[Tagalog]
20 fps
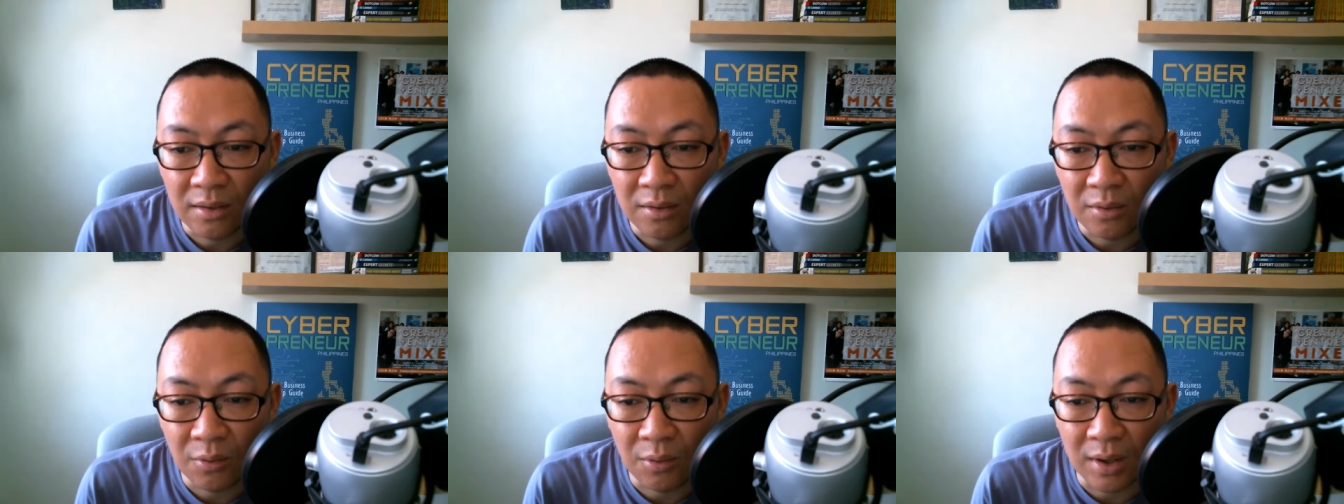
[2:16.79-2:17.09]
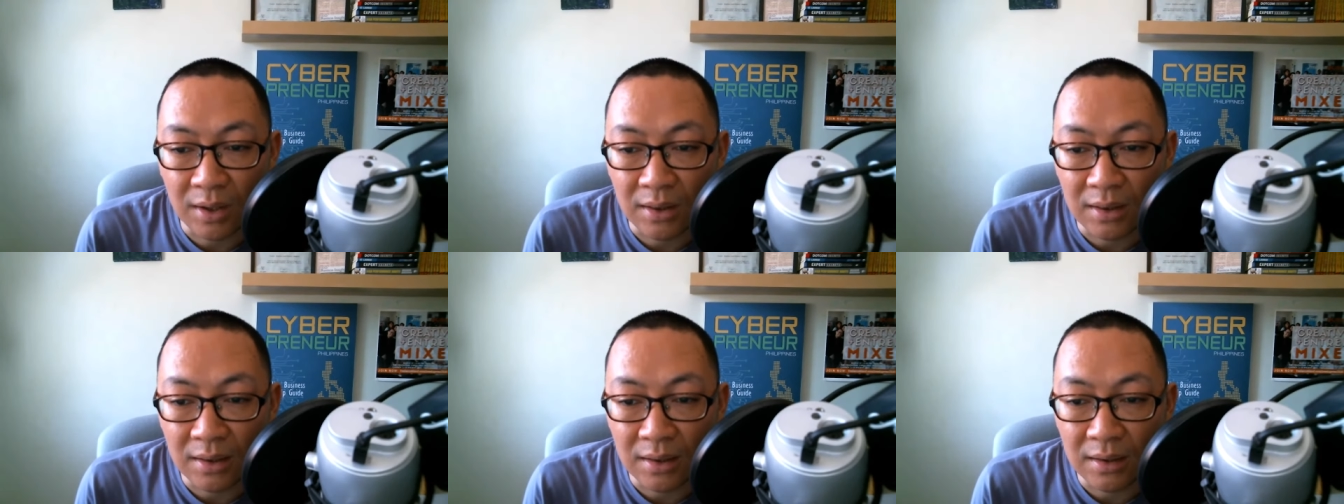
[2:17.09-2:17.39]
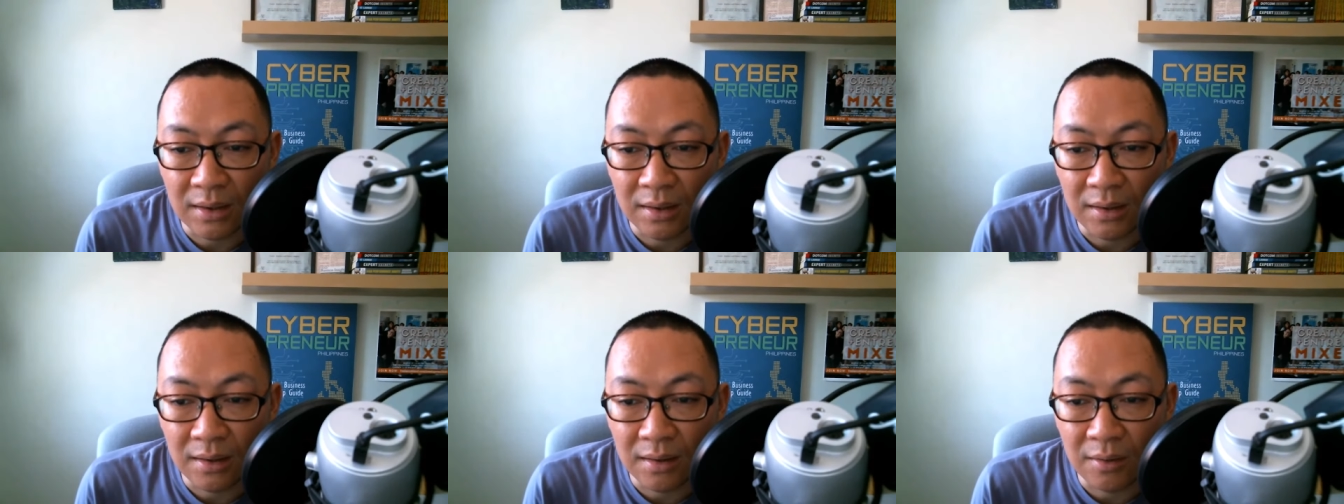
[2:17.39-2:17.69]
what
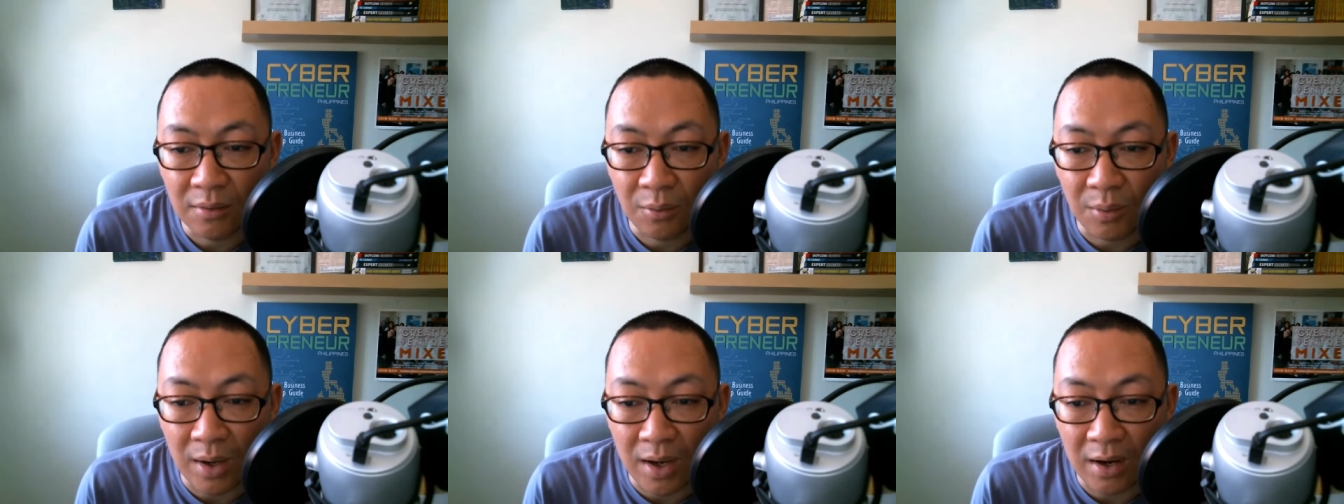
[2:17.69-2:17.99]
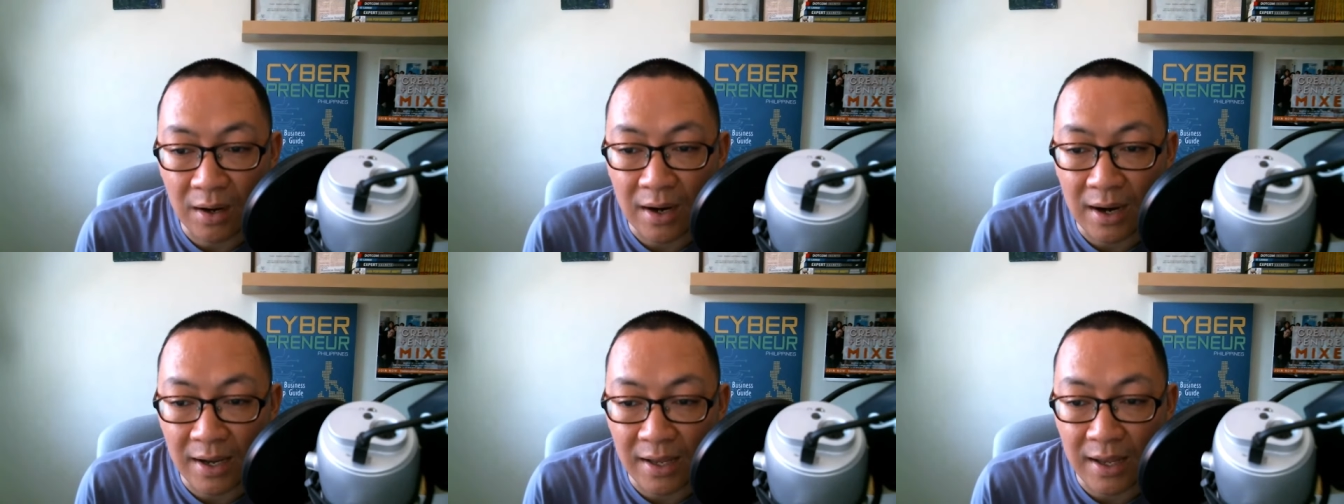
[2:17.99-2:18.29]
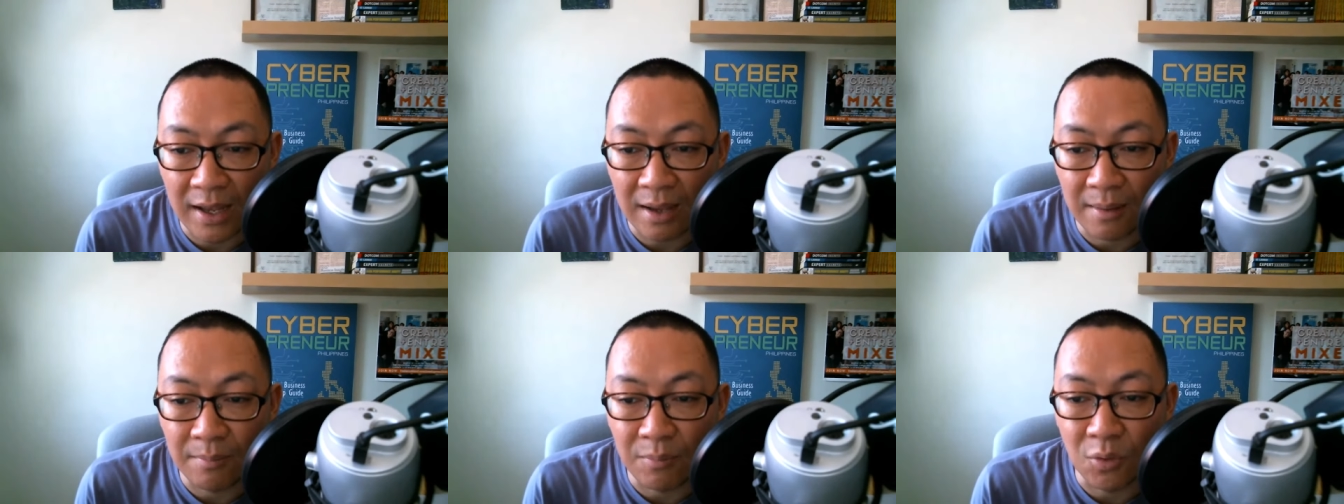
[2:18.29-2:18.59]
where I
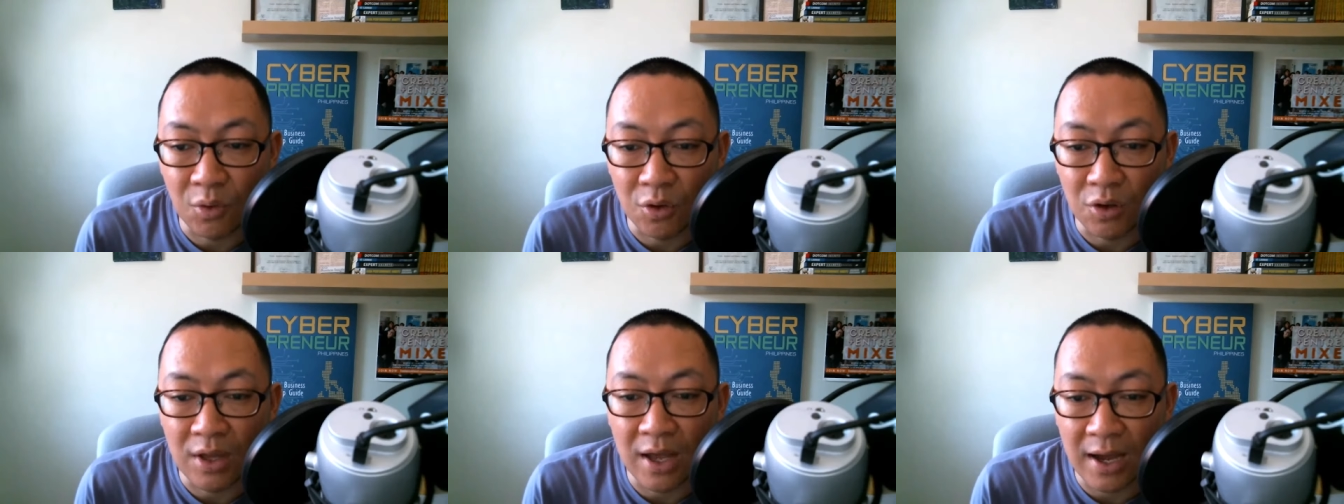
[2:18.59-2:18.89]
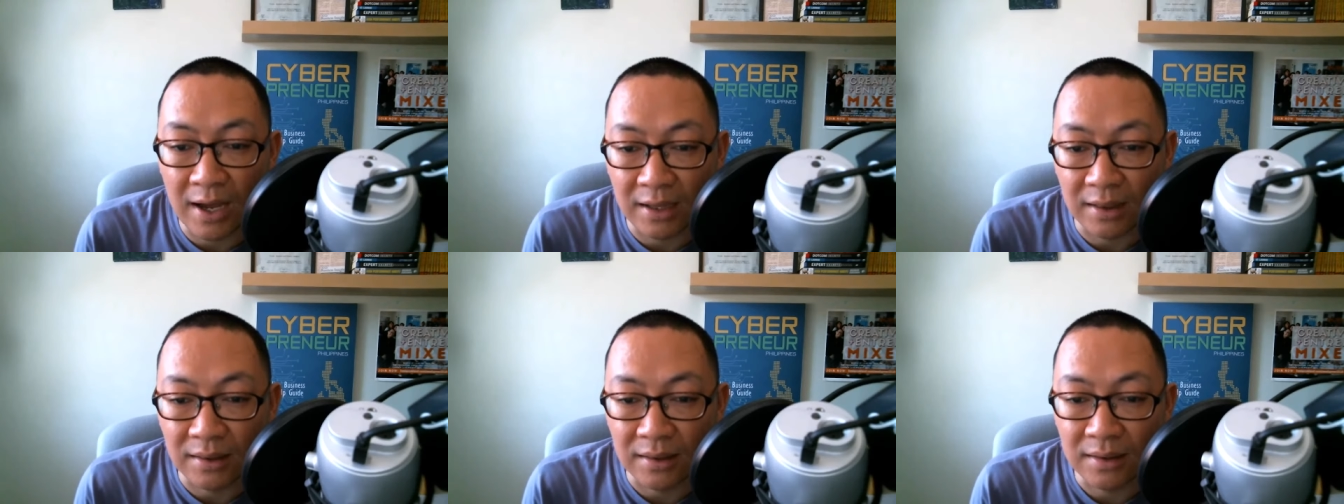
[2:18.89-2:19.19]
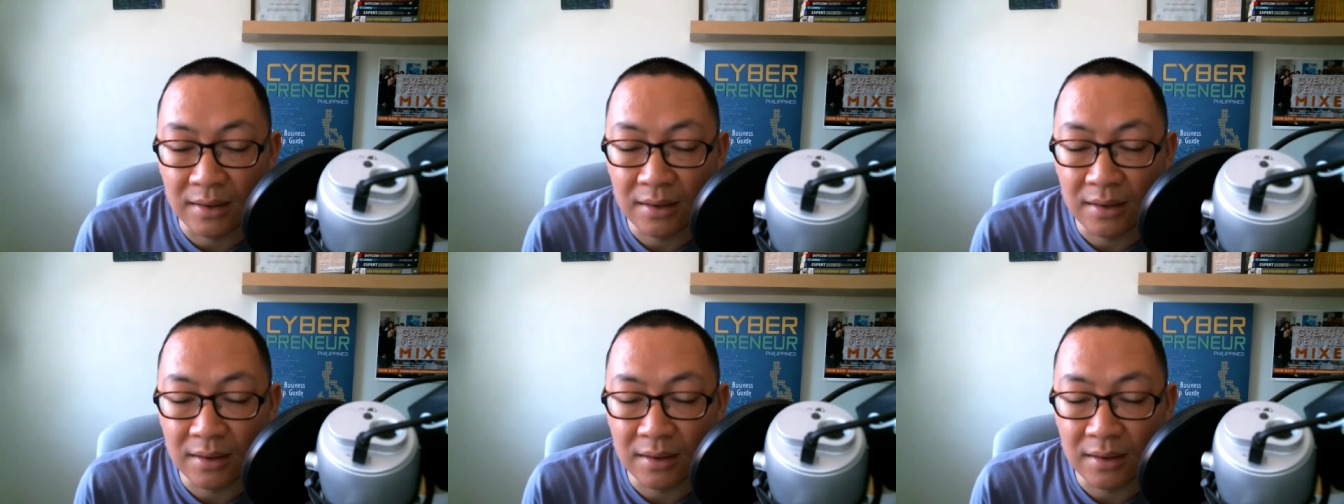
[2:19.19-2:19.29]
am good at.